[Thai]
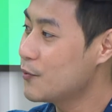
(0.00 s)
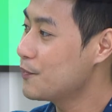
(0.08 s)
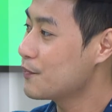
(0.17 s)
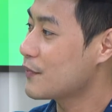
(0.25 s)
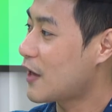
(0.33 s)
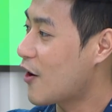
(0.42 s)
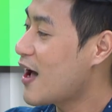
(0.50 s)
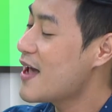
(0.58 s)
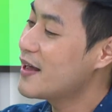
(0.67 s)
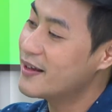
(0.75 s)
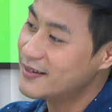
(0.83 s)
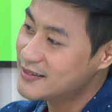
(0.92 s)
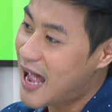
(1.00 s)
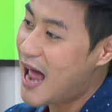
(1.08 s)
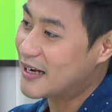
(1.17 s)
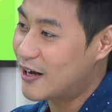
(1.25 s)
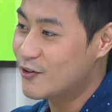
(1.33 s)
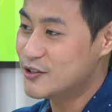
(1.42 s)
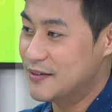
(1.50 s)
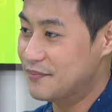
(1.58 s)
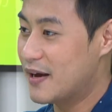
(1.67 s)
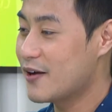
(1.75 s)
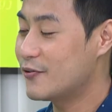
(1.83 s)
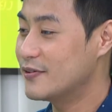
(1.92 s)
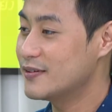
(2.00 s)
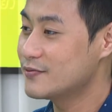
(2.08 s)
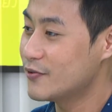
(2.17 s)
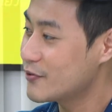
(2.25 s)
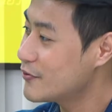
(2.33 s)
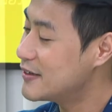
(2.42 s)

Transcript: ปุ๊บเขาก็ให้ญาติเขาชิมให้คนนู้น